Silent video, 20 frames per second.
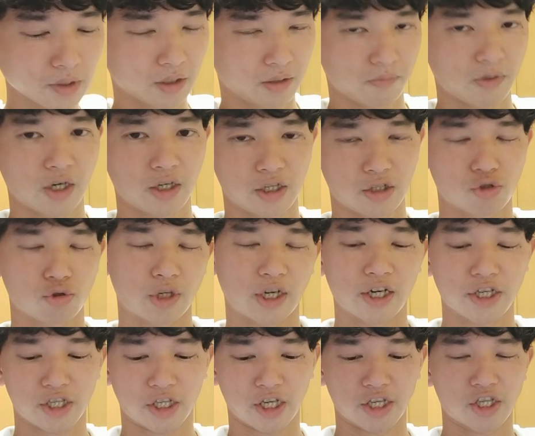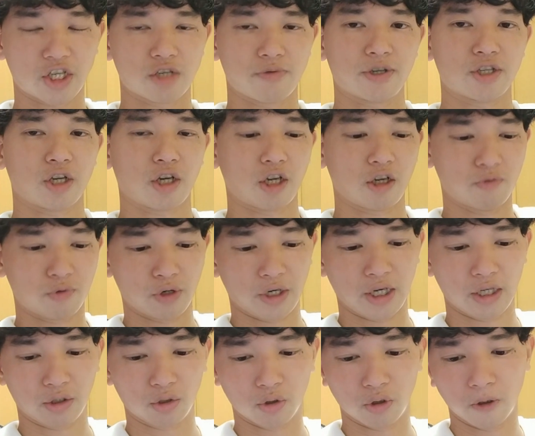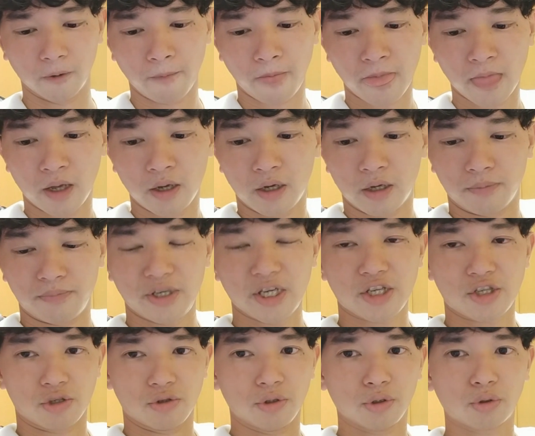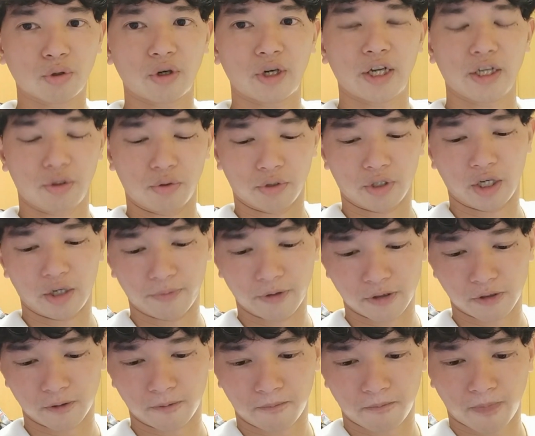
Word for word: まあ、ちょっと話が脱線しましたけども、えっ、ー、と、BH のウルトラライトになります。